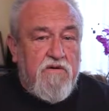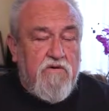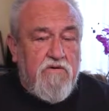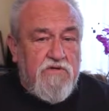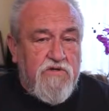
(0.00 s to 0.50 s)
y,
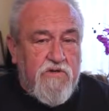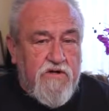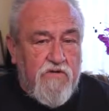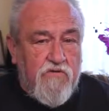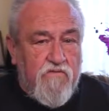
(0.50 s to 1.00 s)

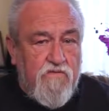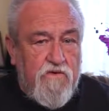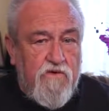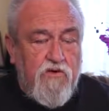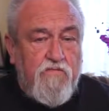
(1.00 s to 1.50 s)
Hohenzollernów.
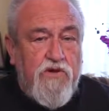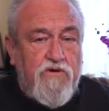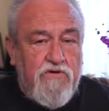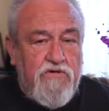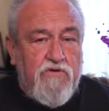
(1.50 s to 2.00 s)
To
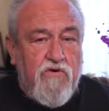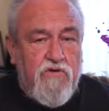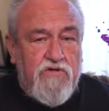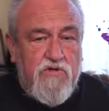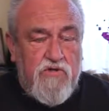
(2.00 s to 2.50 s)
pieniądze
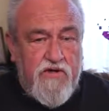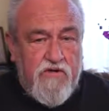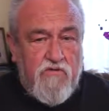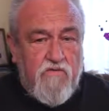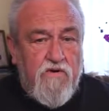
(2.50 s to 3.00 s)

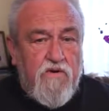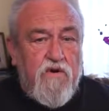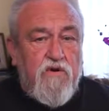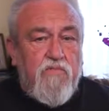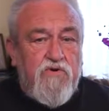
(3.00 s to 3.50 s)
Hohenzollernów
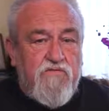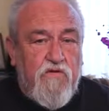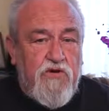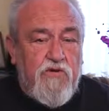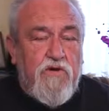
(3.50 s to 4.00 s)

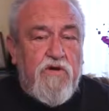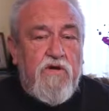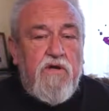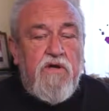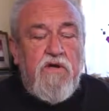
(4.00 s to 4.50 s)
pozwoliły
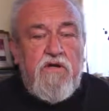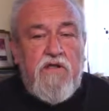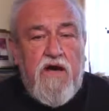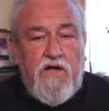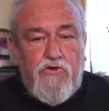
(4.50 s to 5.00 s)

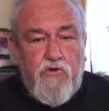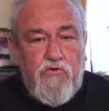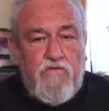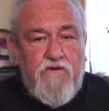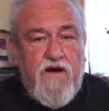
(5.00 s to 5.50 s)
na
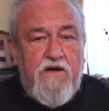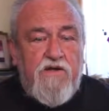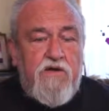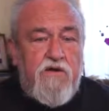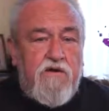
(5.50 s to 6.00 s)

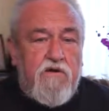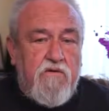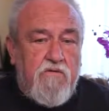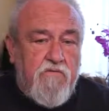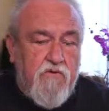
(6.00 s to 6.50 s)
drukowanie,
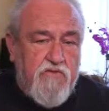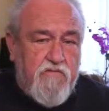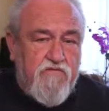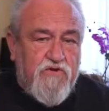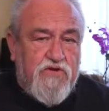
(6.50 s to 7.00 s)

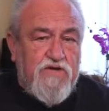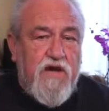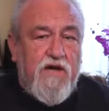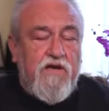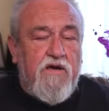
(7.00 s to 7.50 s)

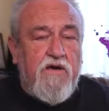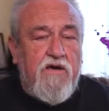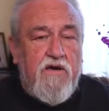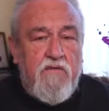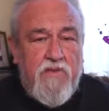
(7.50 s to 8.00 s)
rozpowszechnianie
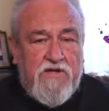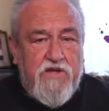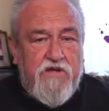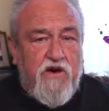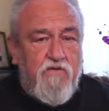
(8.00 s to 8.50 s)

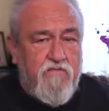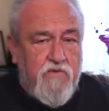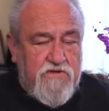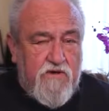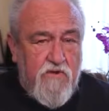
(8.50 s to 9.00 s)
materiałów
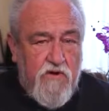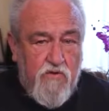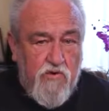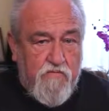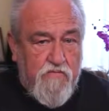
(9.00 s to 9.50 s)
po całej
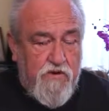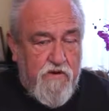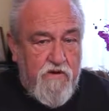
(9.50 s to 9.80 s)
Europie.